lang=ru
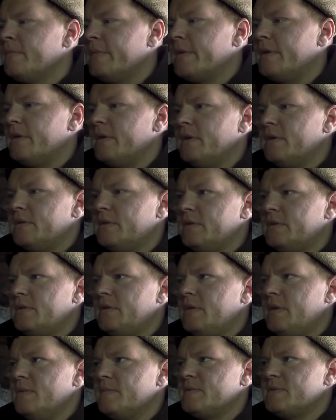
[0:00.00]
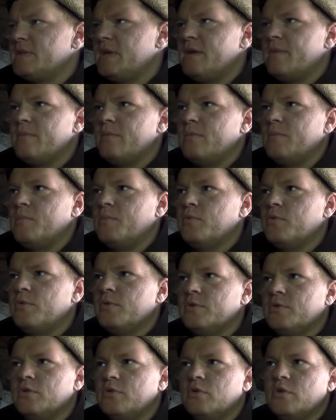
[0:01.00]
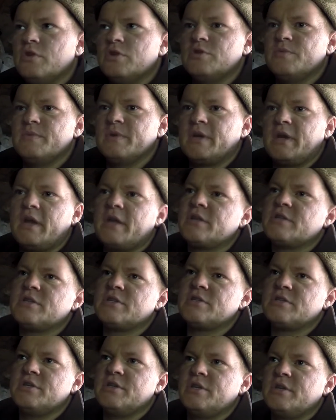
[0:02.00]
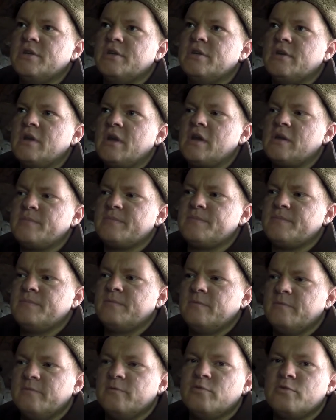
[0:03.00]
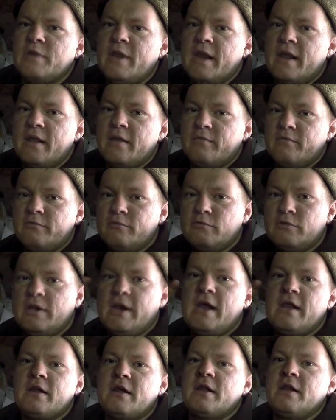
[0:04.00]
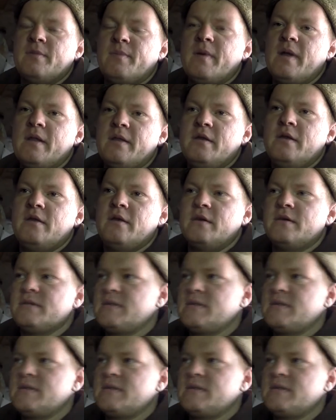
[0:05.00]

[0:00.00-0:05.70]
Э, тем самым будет дольше, мне кажется, жить Э, внутря, внутрянка, наполнитель